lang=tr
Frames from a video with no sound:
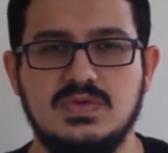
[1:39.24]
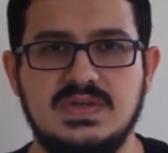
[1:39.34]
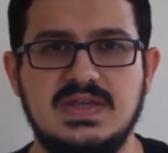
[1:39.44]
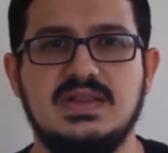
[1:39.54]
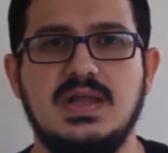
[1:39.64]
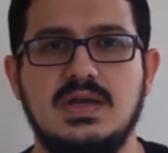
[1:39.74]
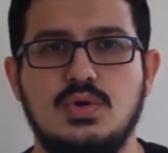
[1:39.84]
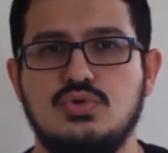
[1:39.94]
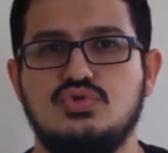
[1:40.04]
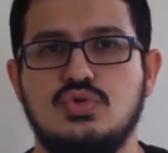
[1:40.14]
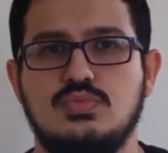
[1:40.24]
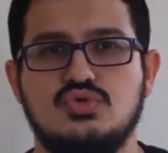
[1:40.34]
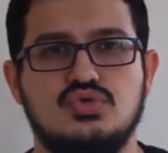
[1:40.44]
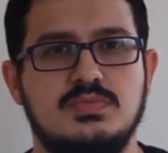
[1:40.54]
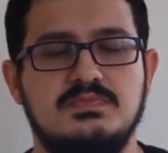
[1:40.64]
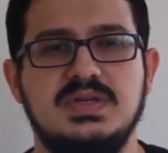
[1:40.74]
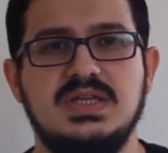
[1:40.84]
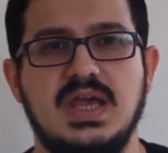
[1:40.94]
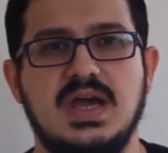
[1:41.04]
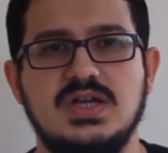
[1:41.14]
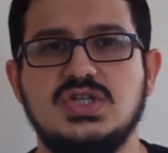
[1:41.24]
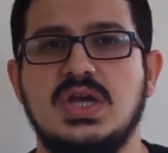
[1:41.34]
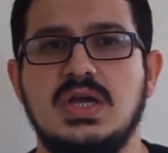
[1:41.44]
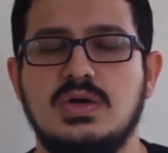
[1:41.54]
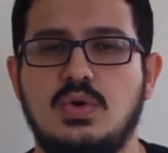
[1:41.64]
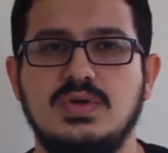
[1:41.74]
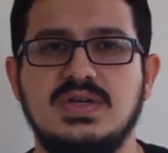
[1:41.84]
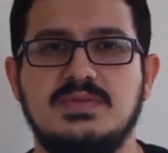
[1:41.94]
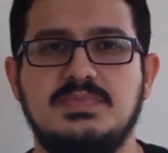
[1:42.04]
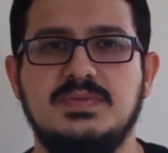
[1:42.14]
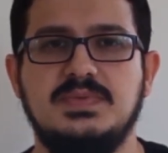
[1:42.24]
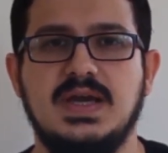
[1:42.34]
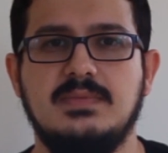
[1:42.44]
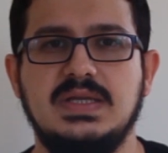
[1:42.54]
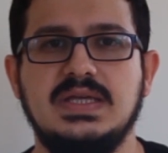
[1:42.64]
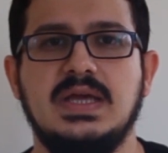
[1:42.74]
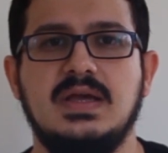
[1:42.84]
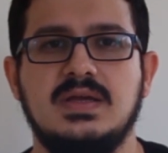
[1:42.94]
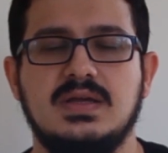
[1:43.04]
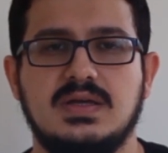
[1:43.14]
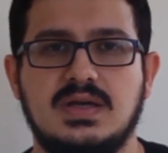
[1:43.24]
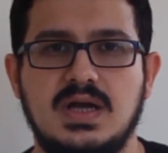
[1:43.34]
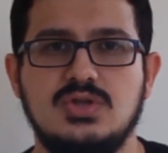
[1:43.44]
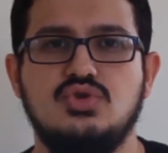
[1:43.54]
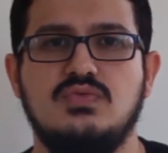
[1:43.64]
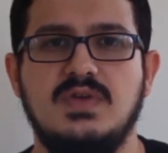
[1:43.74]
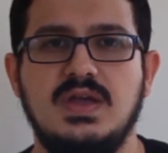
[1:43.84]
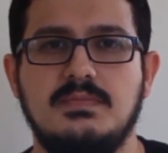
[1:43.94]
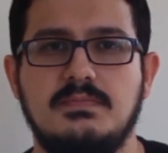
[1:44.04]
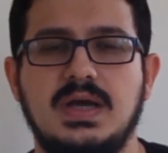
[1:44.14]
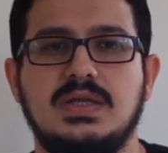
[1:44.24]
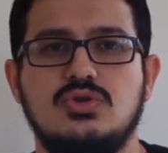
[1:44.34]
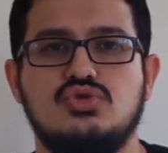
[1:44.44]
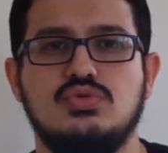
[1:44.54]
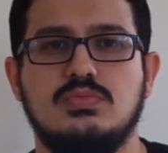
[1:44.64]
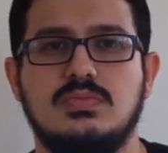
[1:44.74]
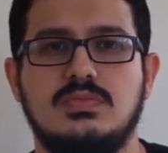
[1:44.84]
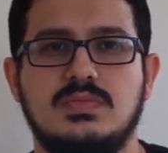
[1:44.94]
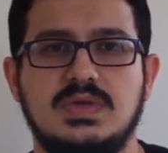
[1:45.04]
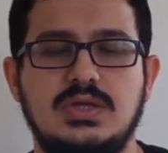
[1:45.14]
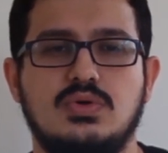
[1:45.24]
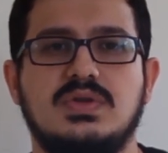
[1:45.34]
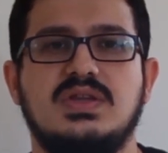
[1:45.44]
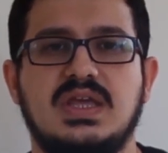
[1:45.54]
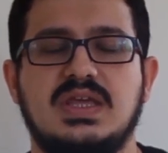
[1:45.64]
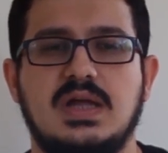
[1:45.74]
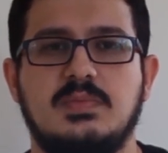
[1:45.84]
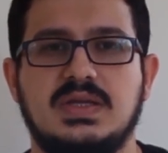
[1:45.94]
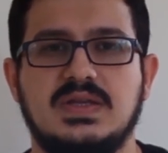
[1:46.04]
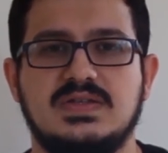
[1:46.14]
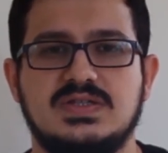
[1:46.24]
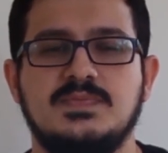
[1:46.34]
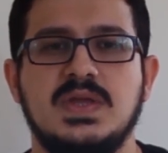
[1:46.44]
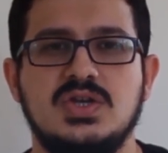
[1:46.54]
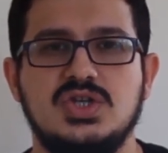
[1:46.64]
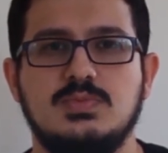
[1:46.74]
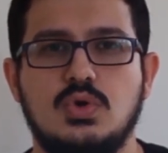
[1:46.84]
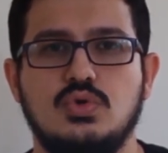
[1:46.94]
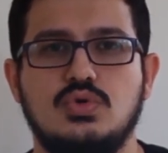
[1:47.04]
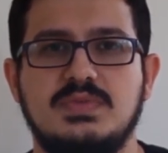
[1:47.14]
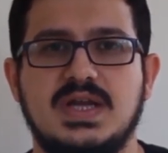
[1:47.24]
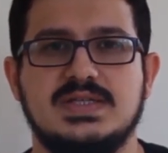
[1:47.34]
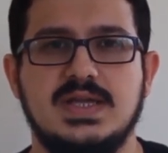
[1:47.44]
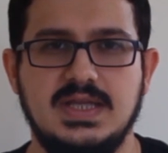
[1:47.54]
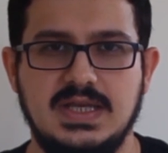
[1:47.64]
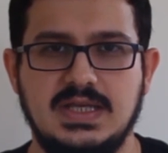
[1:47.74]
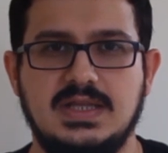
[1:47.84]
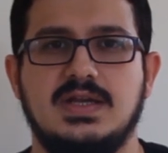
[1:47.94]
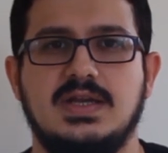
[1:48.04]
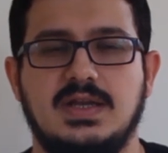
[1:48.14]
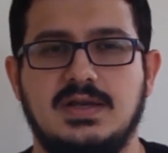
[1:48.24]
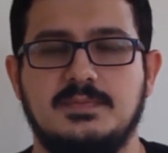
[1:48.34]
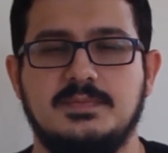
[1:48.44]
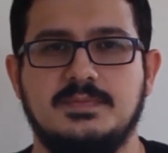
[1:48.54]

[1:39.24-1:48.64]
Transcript: kitlerle ölçtüğümüz 1 GH 17 ppm'lik kalsiyum ve magnezyum iyonuna denk gelmektedir. Şimdi konunun biraz daha derinliklerine inelim.